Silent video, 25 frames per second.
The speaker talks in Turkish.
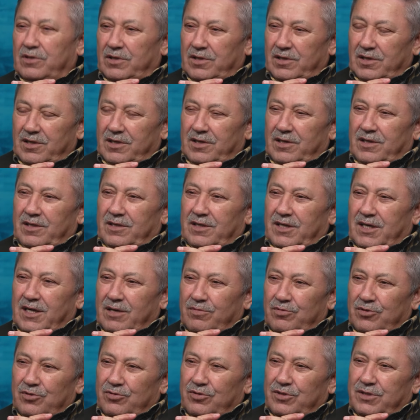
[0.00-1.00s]
Evet.
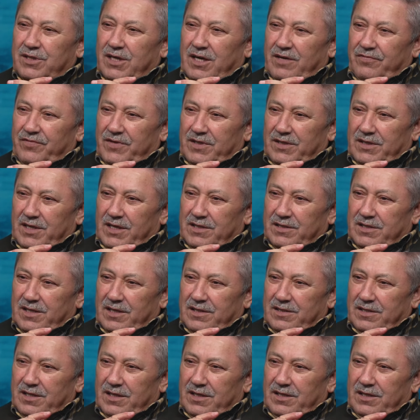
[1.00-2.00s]
Ebu Hüda Efendi
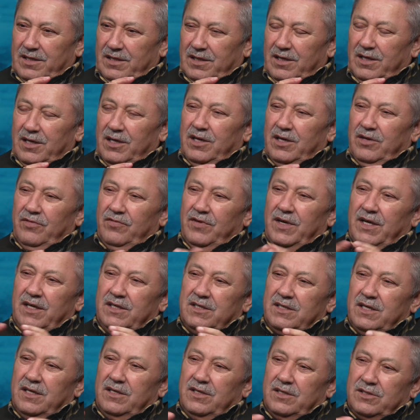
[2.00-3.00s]
Hazretleri ve
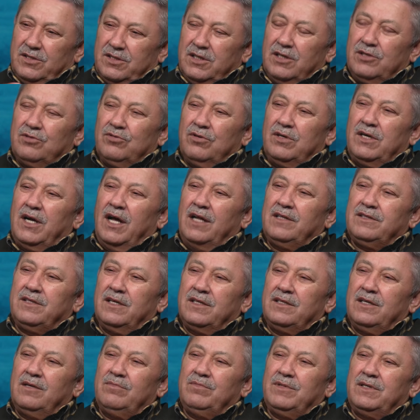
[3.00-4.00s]
Sırrül Hal
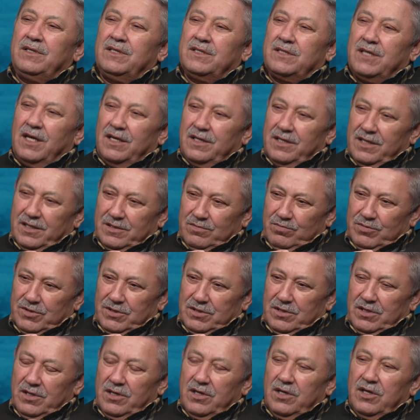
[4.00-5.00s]
diye de bir risale yazmış.
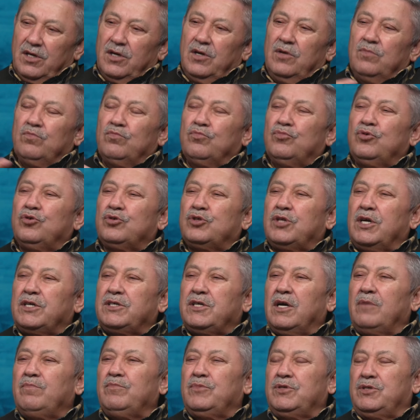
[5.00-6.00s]

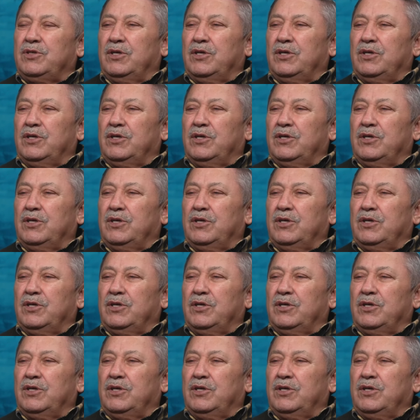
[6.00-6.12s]
Muhteşem Eserin, bir